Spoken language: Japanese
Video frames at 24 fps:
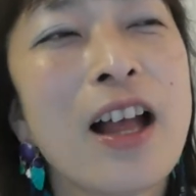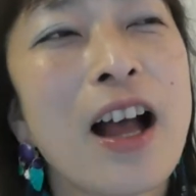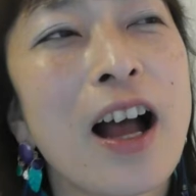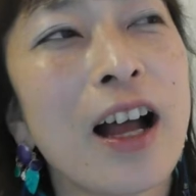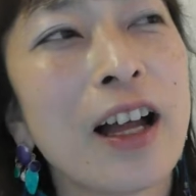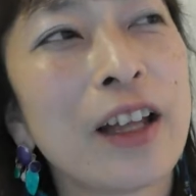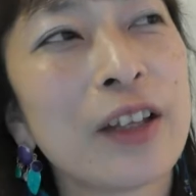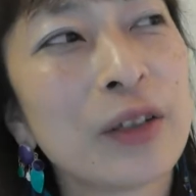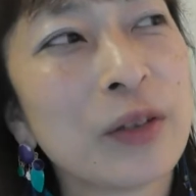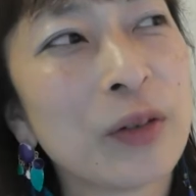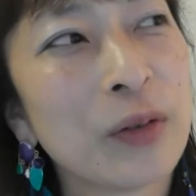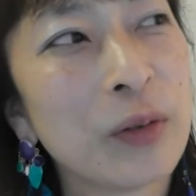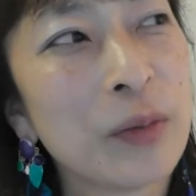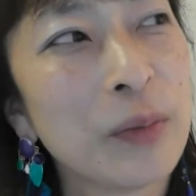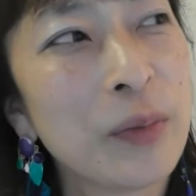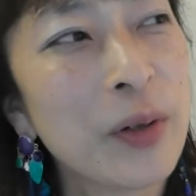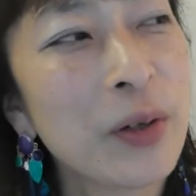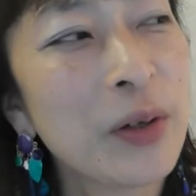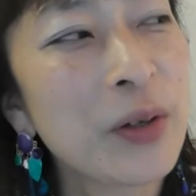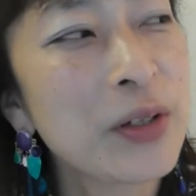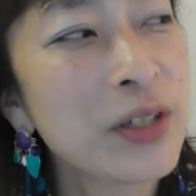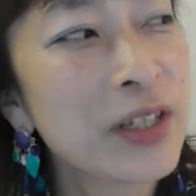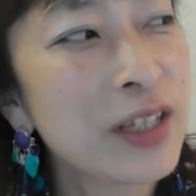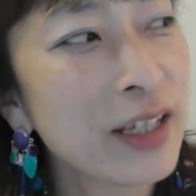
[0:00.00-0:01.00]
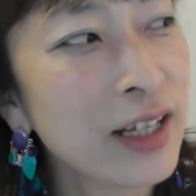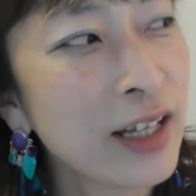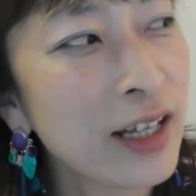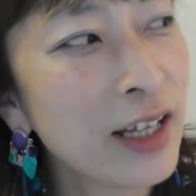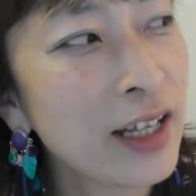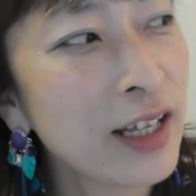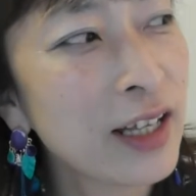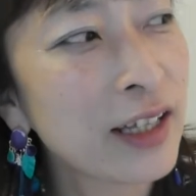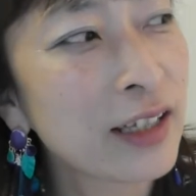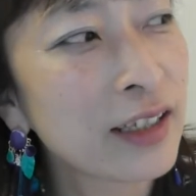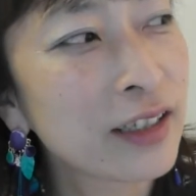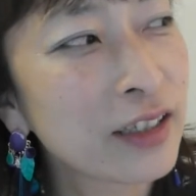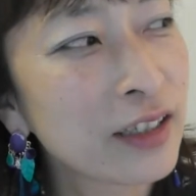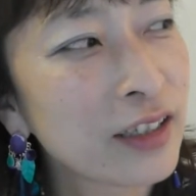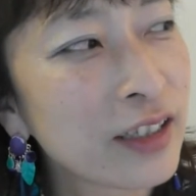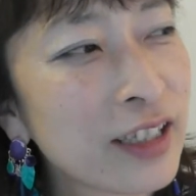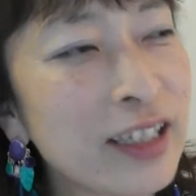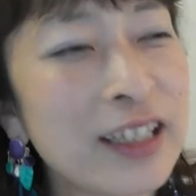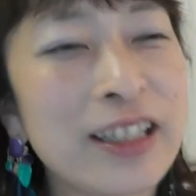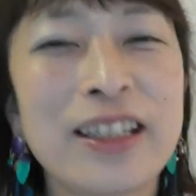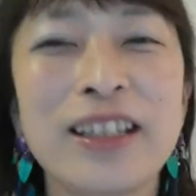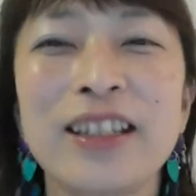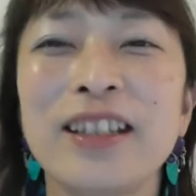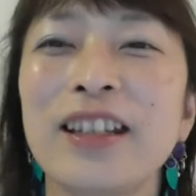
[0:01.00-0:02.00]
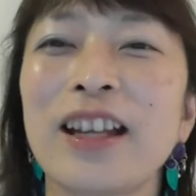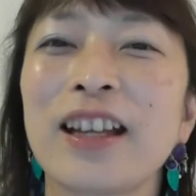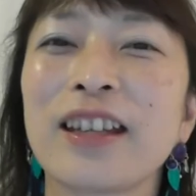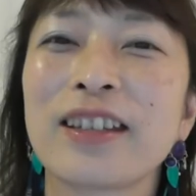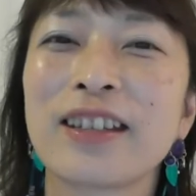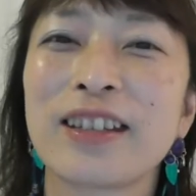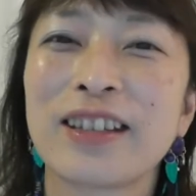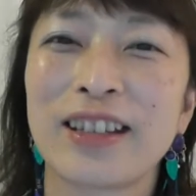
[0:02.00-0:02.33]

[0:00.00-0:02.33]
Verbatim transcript: あの帽子が気になっ